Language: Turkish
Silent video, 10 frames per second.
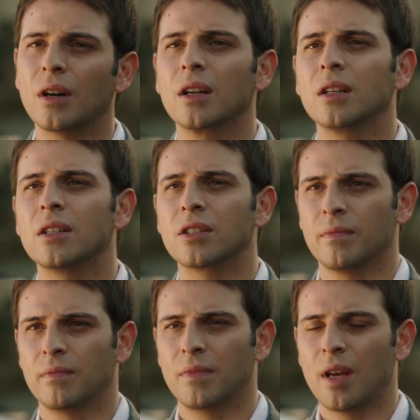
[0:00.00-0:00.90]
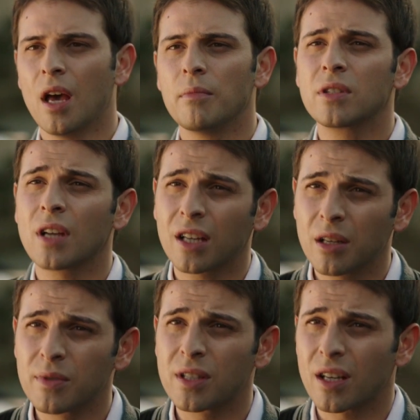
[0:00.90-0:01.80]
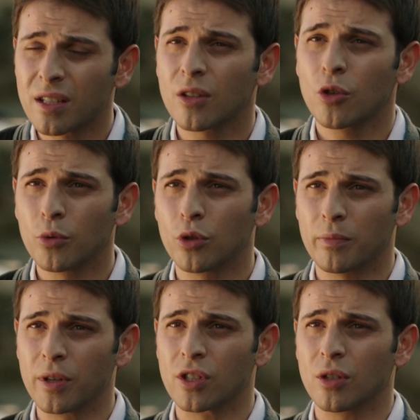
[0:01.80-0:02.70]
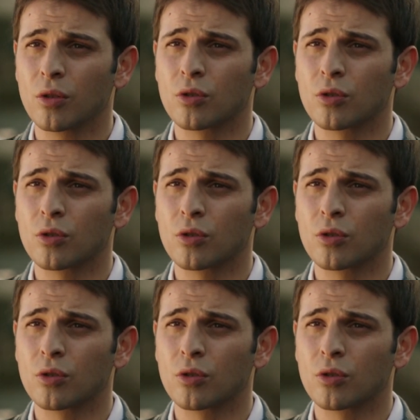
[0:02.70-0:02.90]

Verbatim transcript: Arkadaşım, biz hakkımızla kazanıyor muyduk maçı?